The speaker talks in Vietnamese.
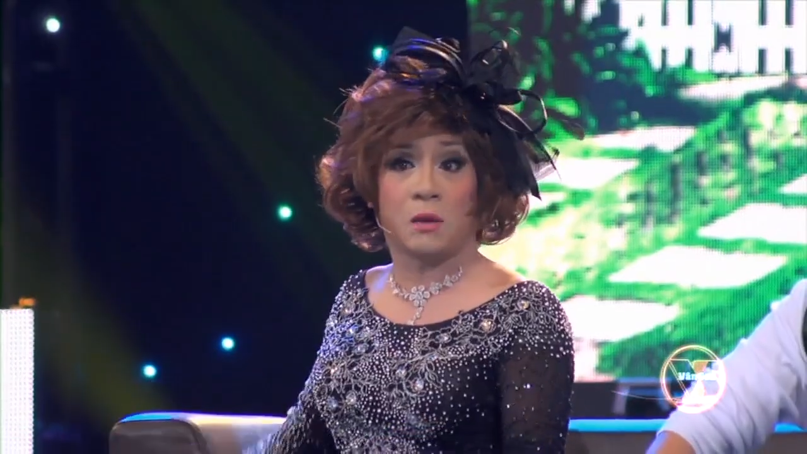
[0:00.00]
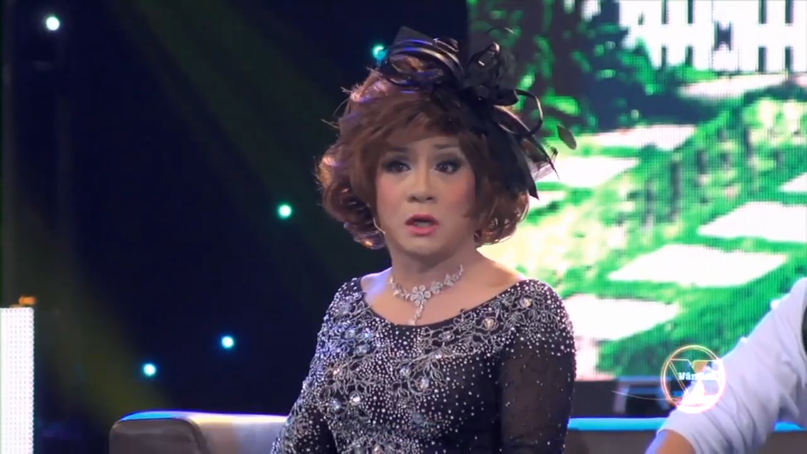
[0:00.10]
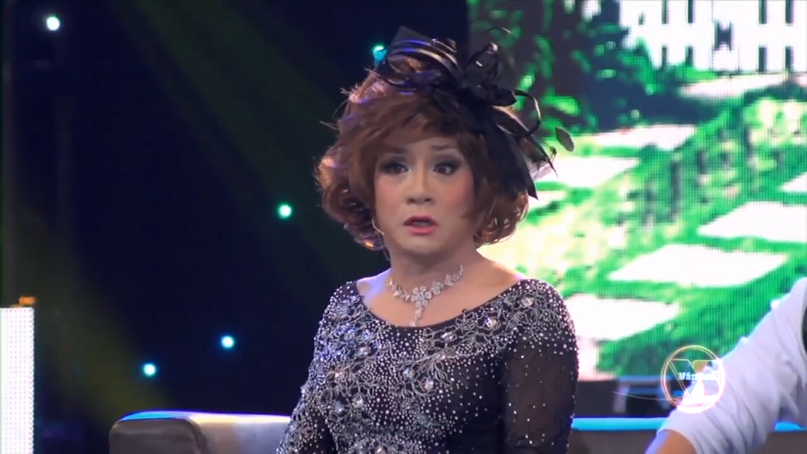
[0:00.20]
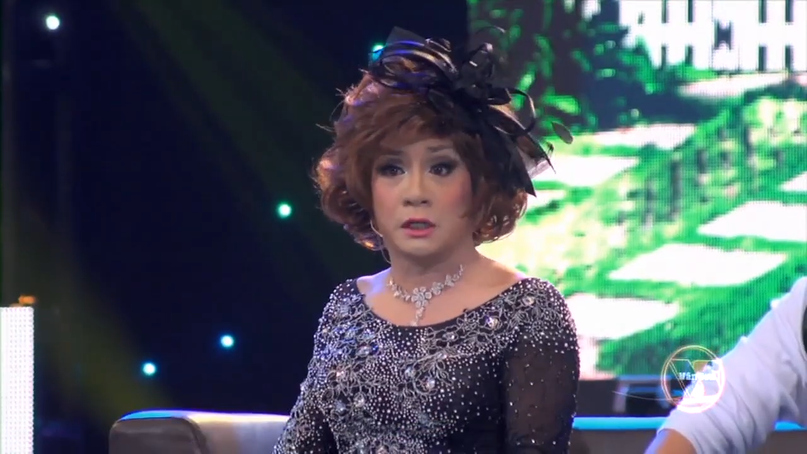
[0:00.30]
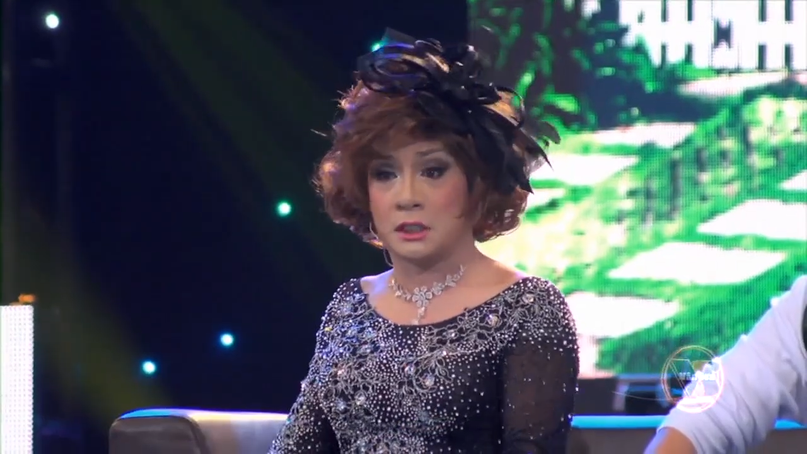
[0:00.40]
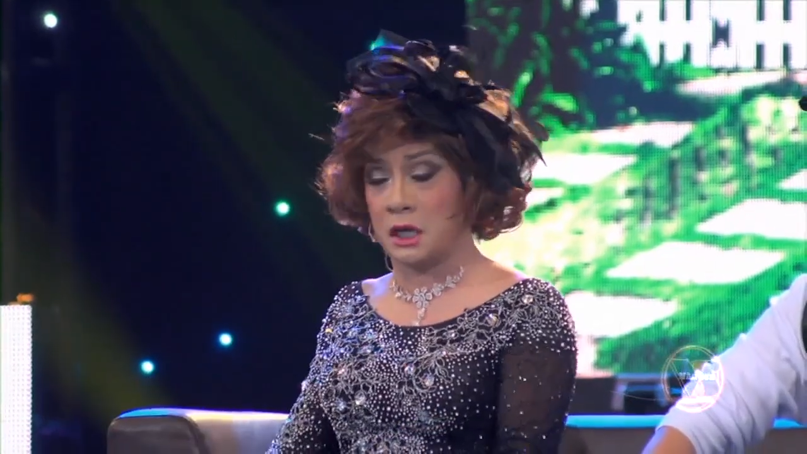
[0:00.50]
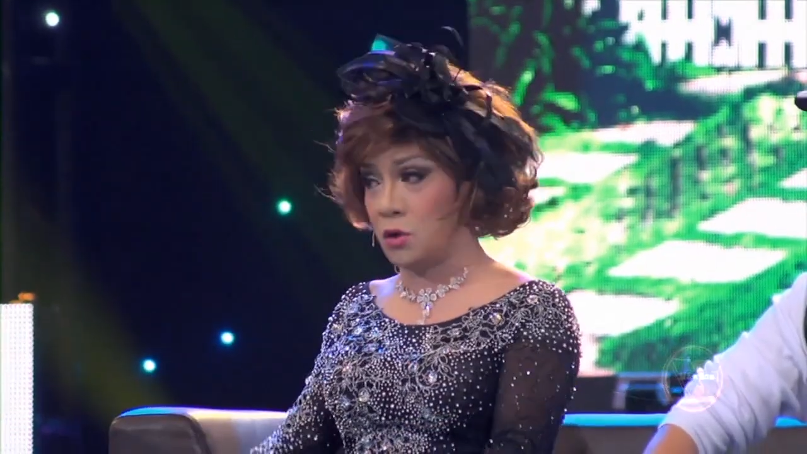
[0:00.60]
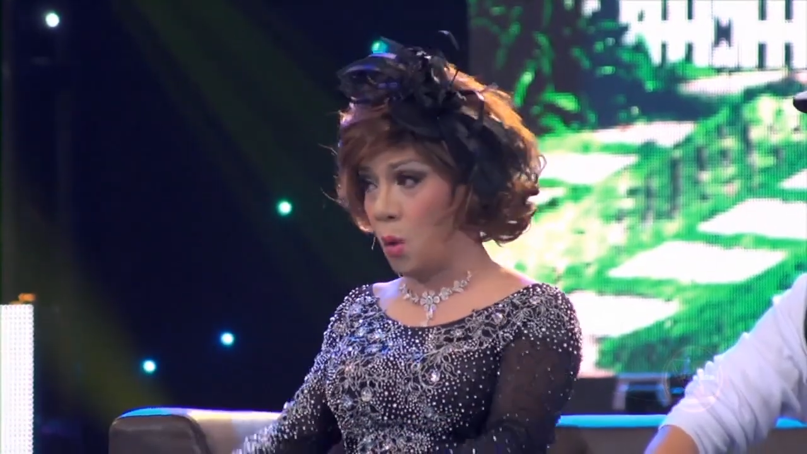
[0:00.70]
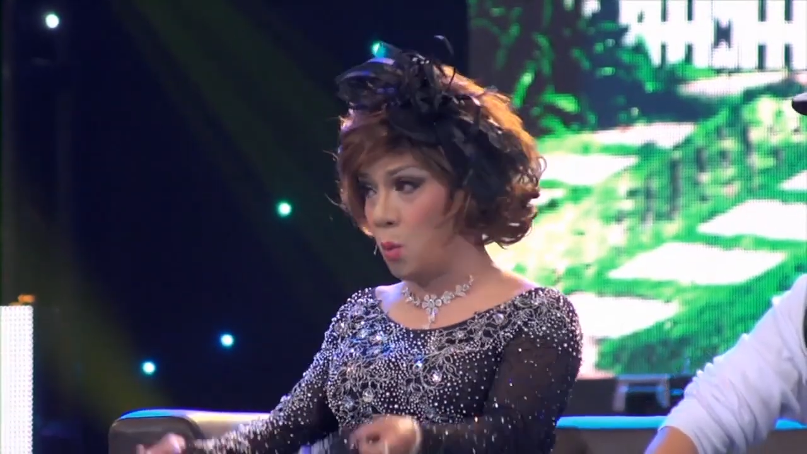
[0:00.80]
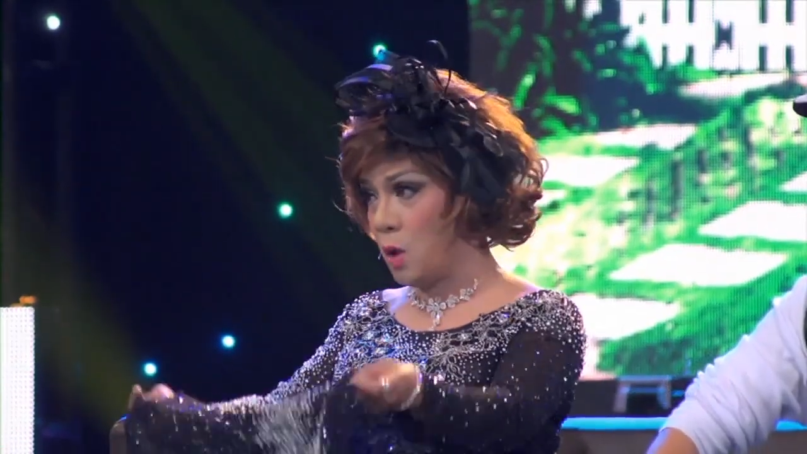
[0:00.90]
chống cười, trời
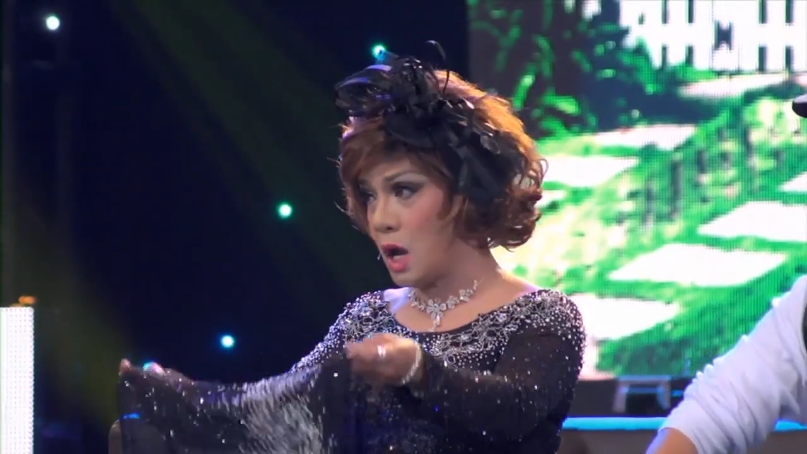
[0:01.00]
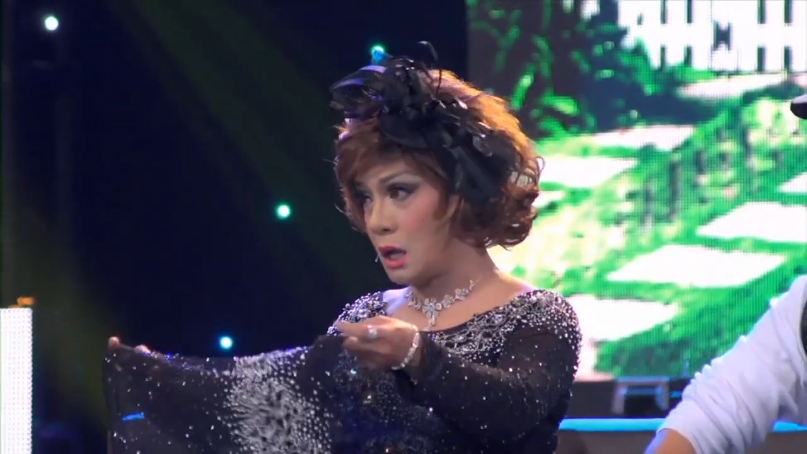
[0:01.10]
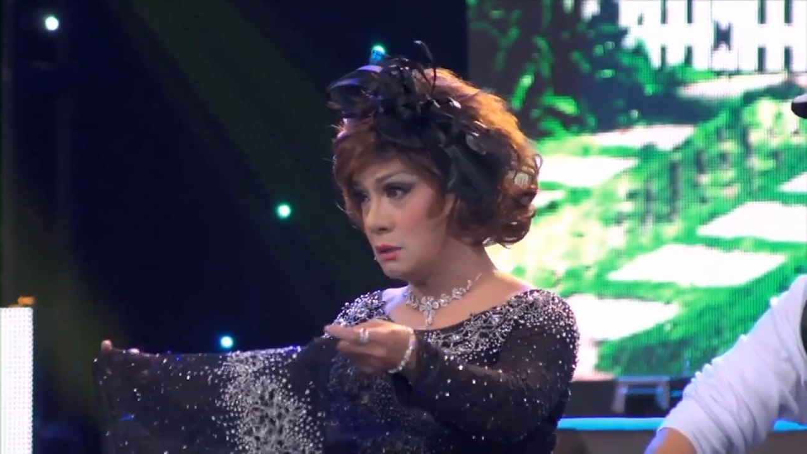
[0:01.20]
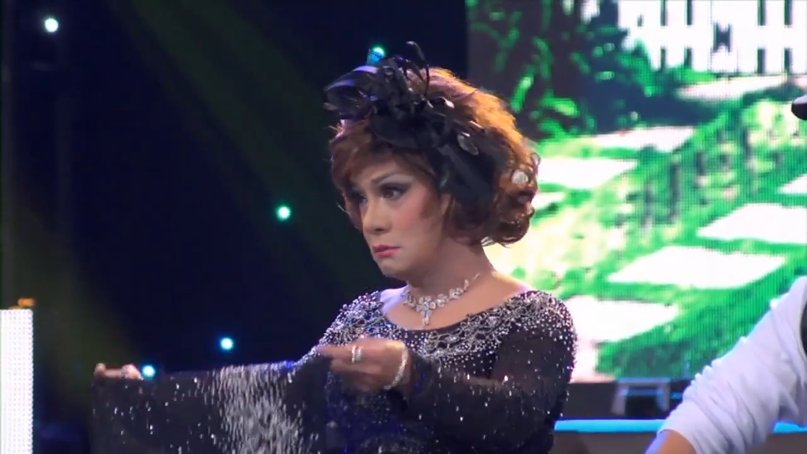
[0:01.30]
khùng quá.